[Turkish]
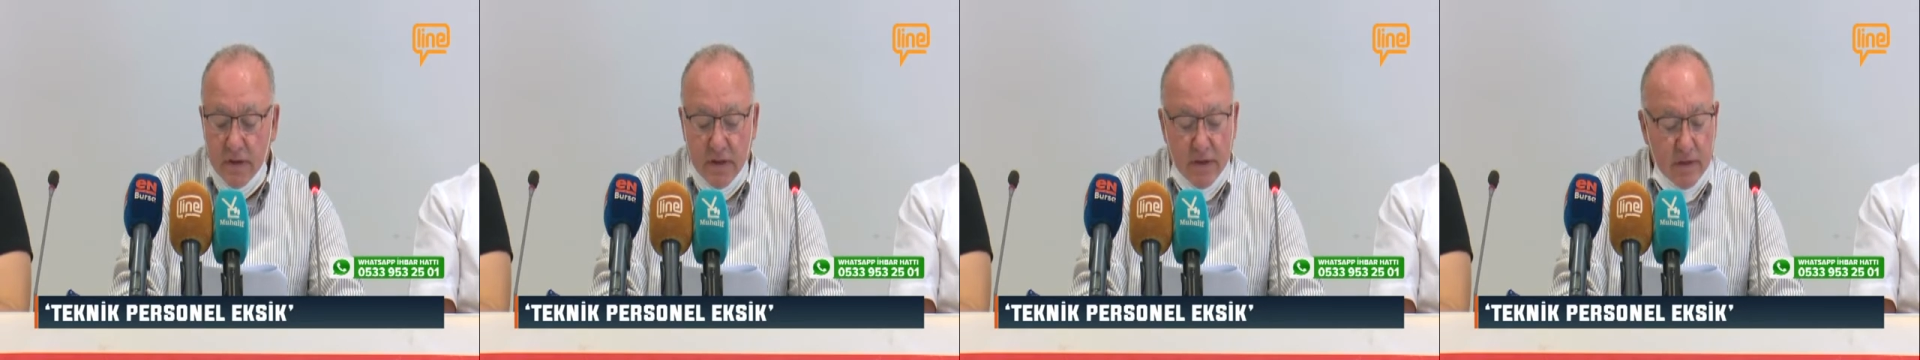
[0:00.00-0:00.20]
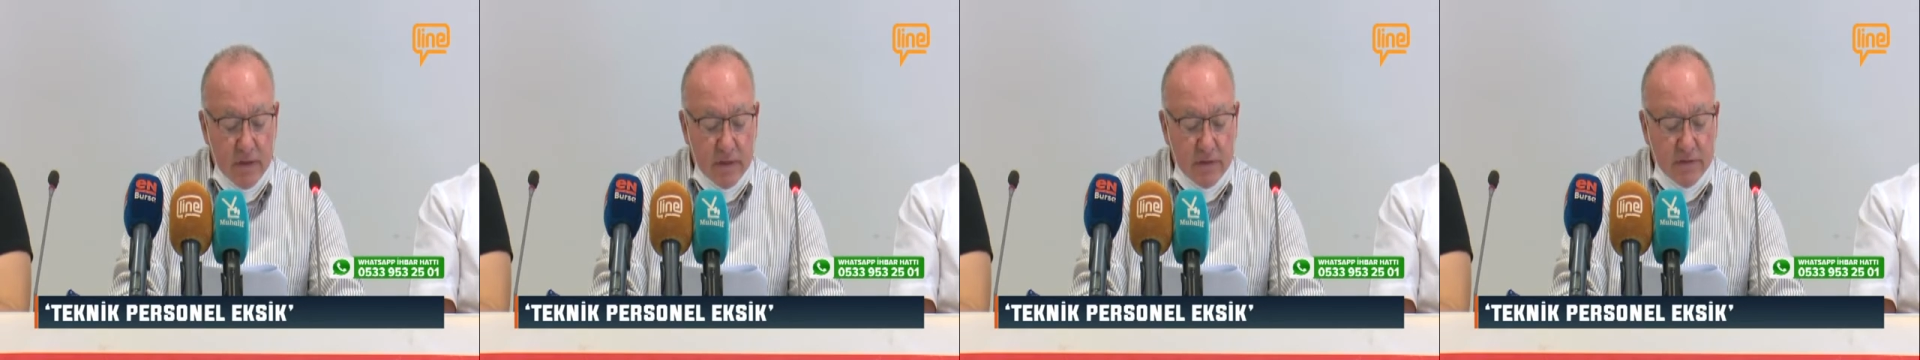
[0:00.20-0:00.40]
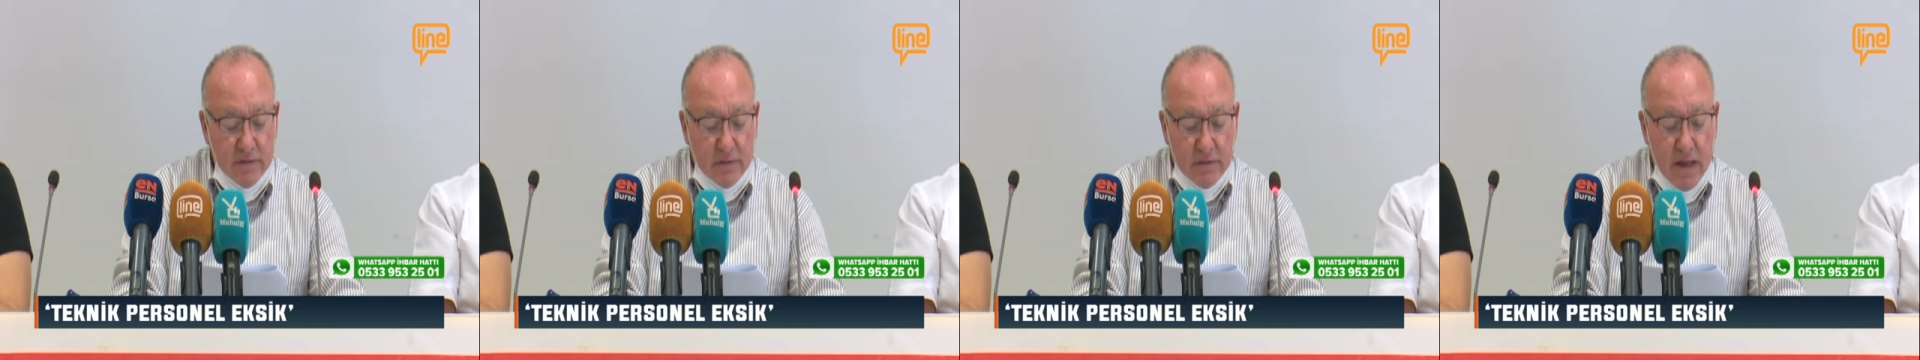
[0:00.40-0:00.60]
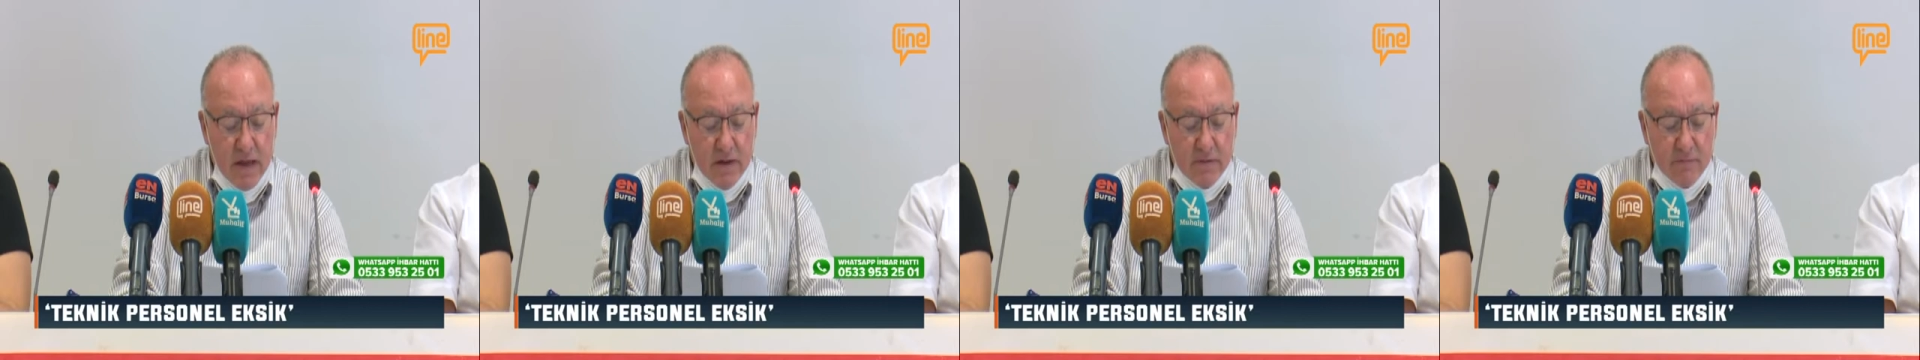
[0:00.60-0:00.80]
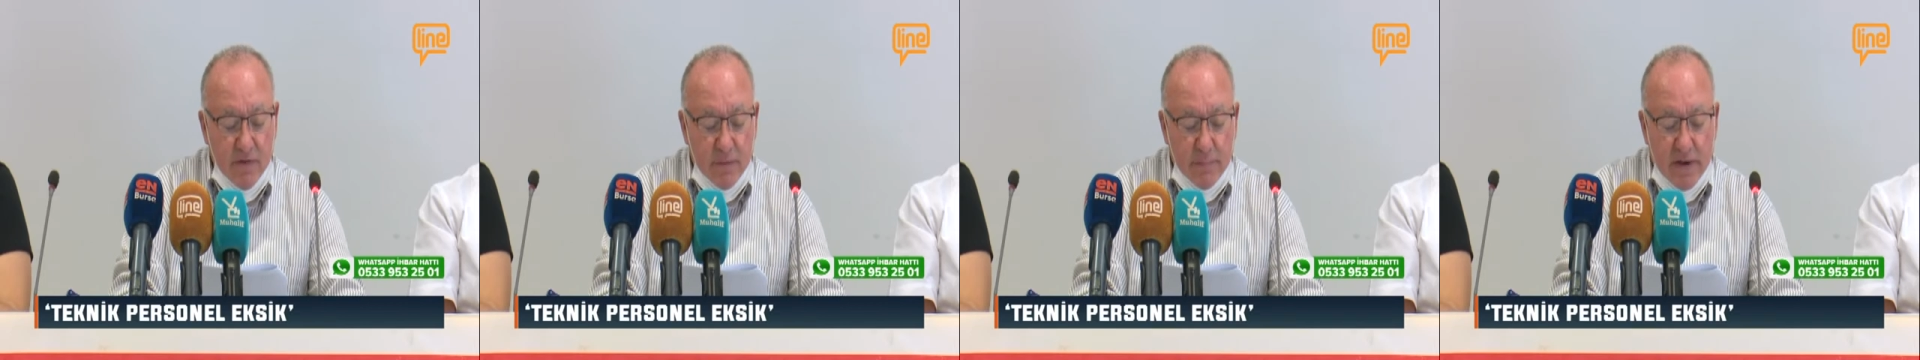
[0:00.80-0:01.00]

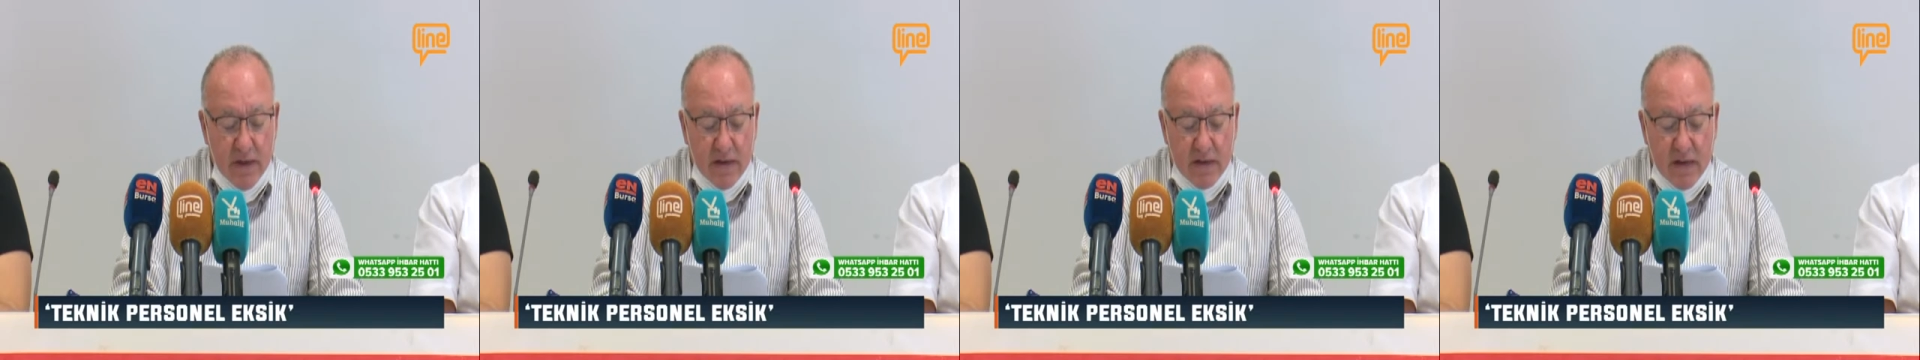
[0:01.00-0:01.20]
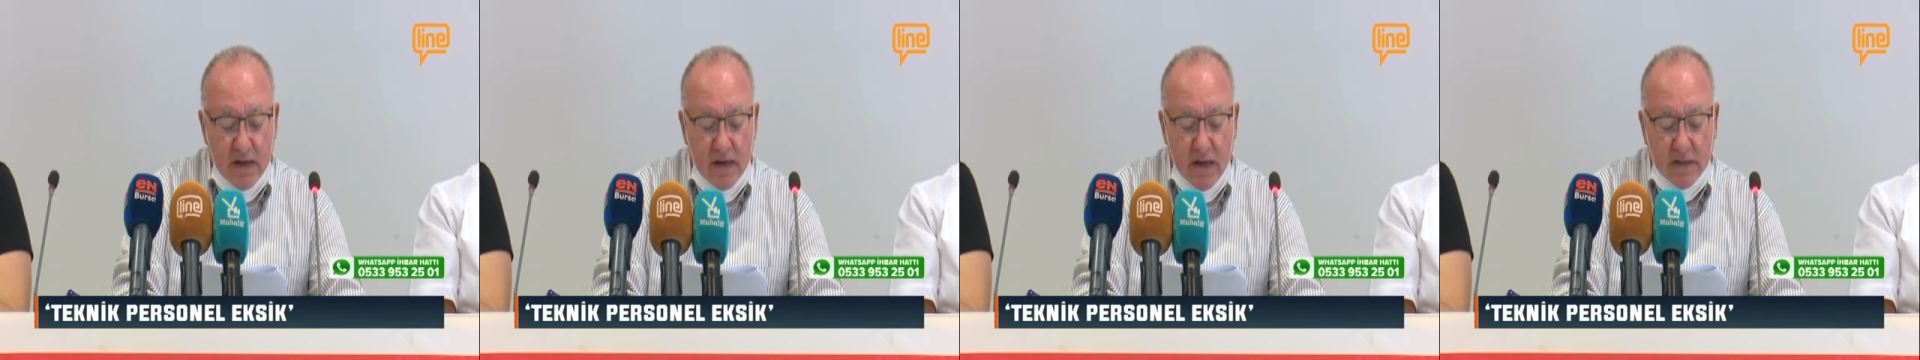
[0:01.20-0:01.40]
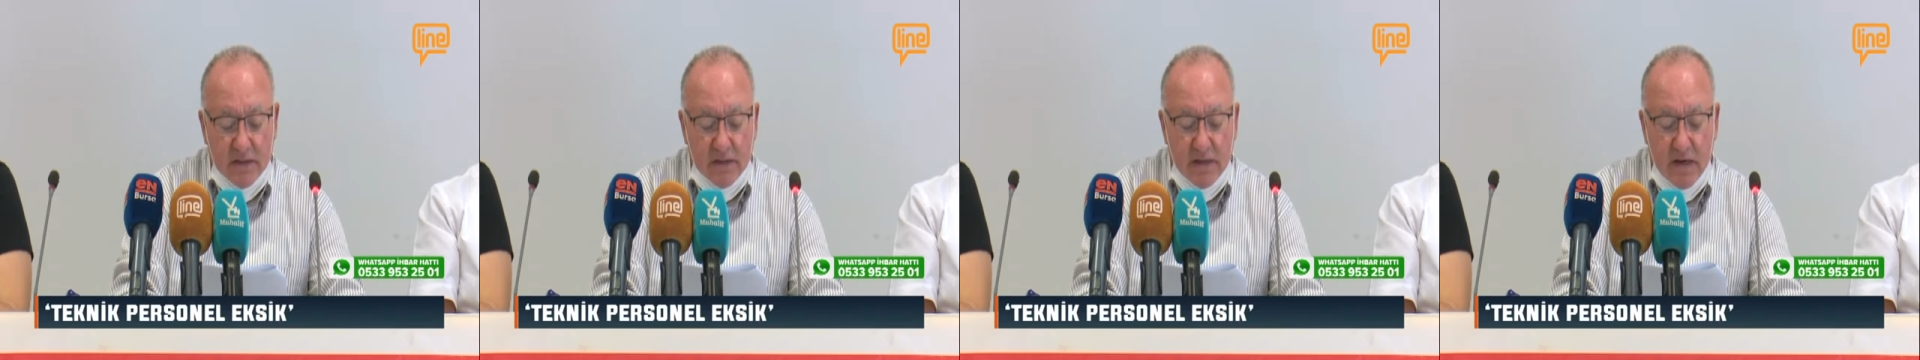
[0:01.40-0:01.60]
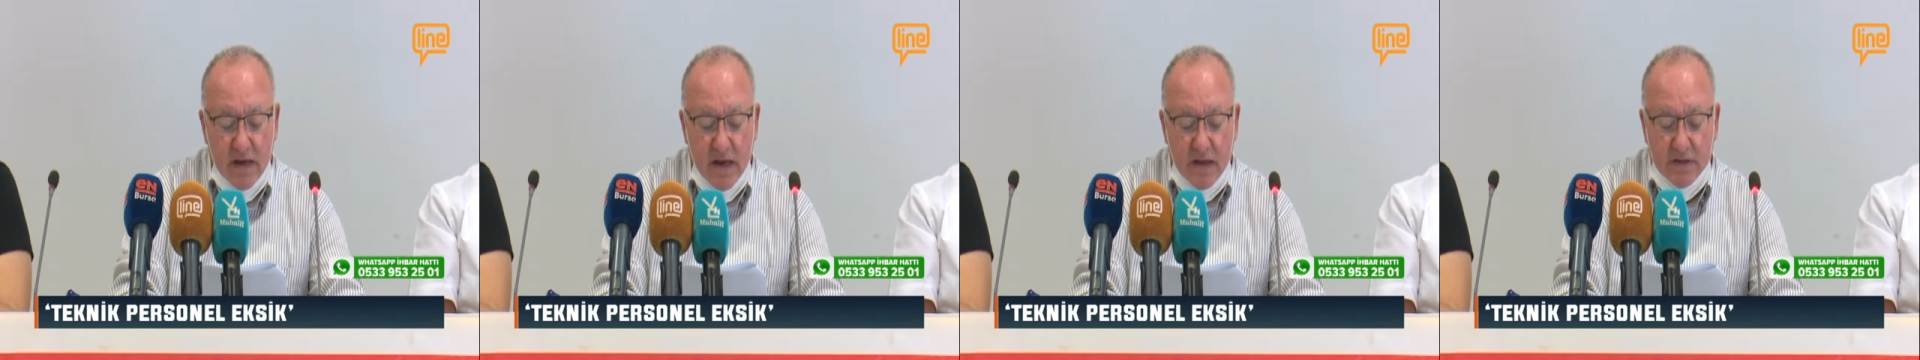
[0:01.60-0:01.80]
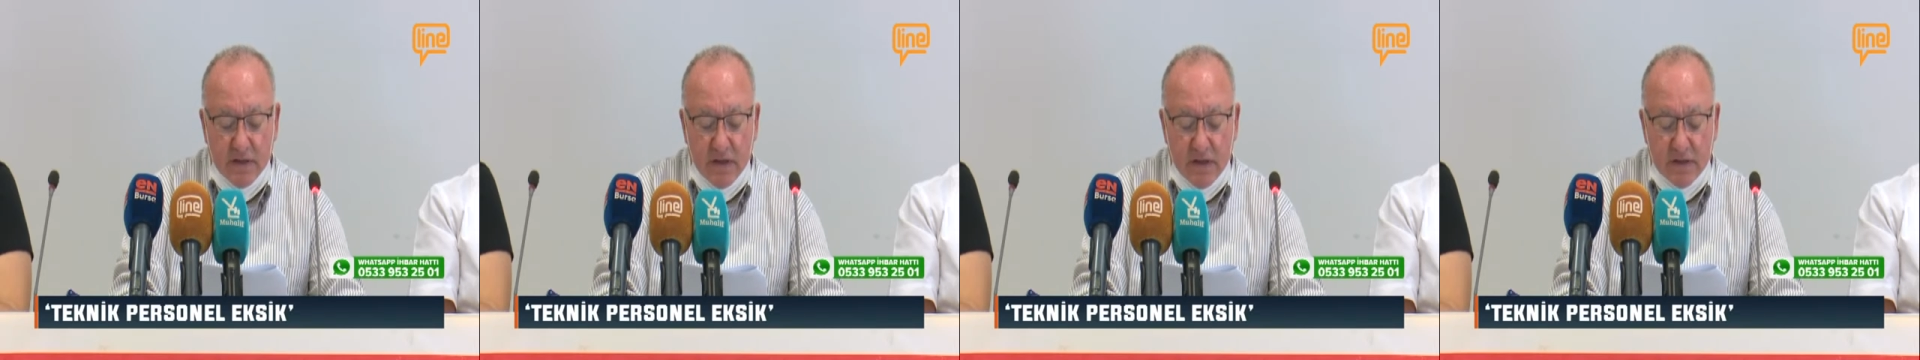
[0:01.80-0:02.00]
eğitilen ve
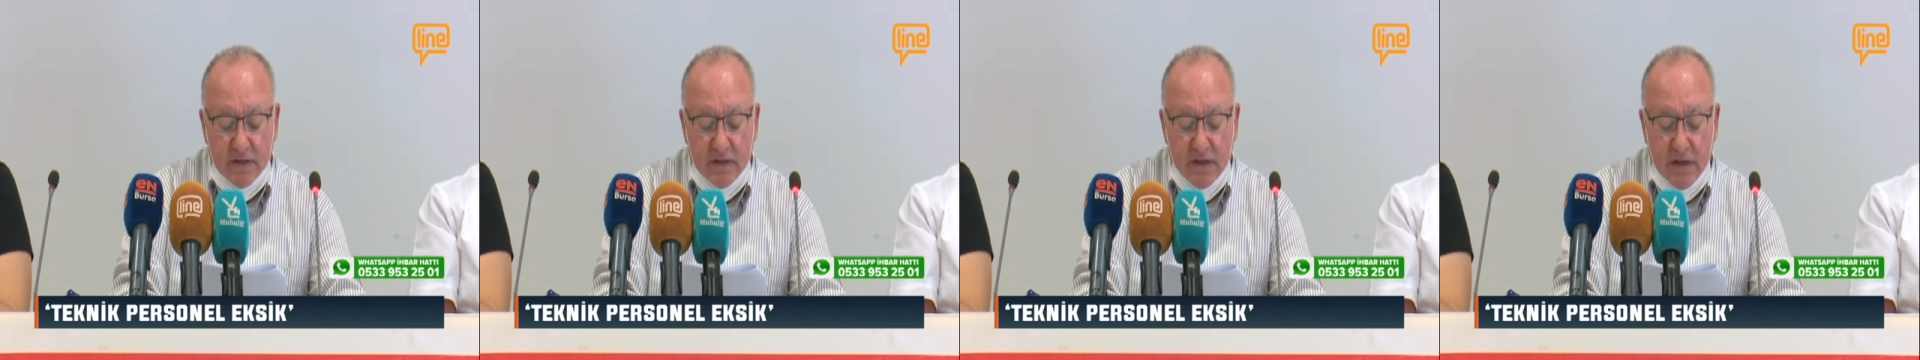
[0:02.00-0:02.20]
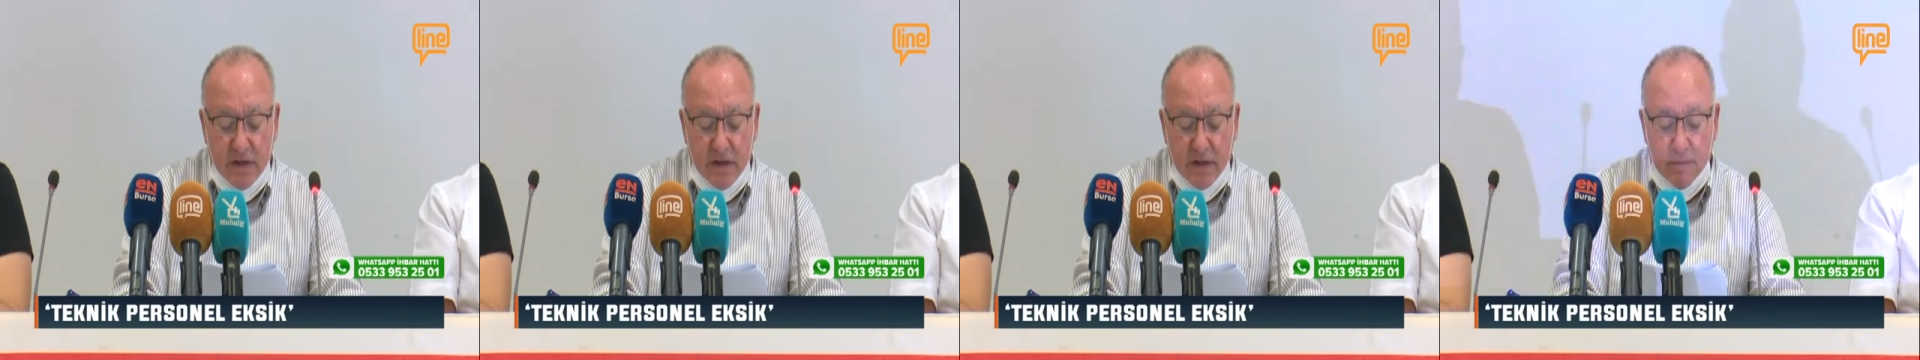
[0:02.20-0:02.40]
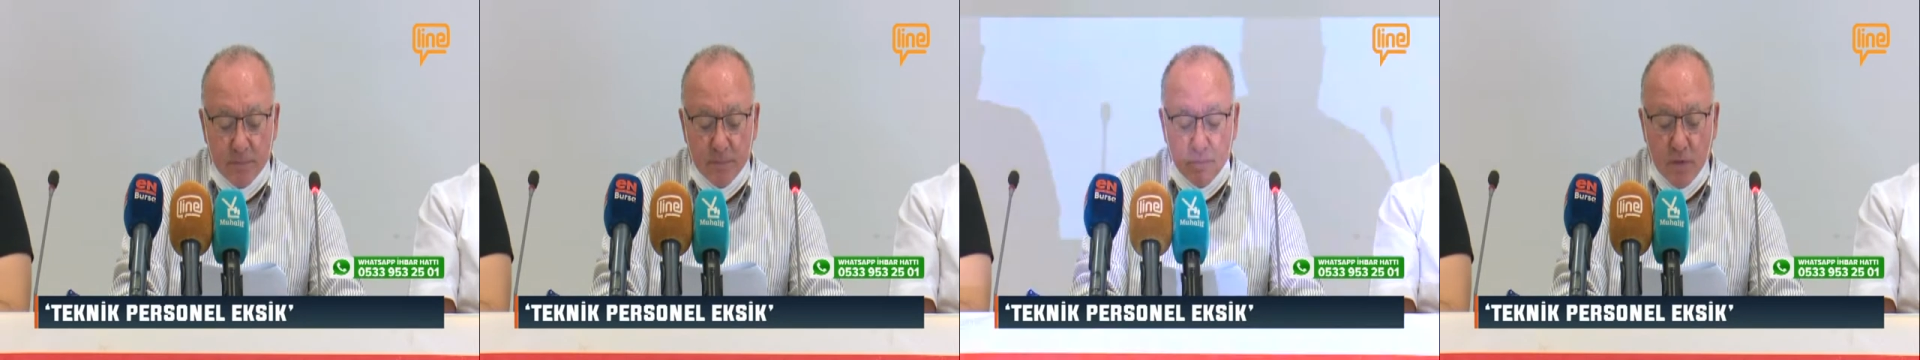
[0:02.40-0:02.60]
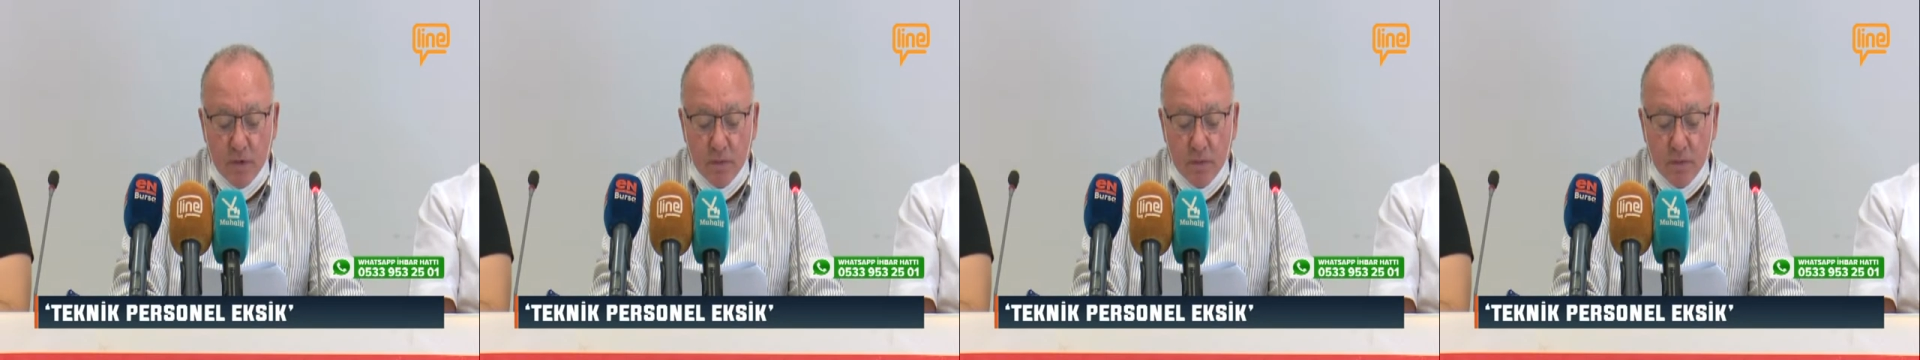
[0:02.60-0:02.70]
belgelendirilen yetkili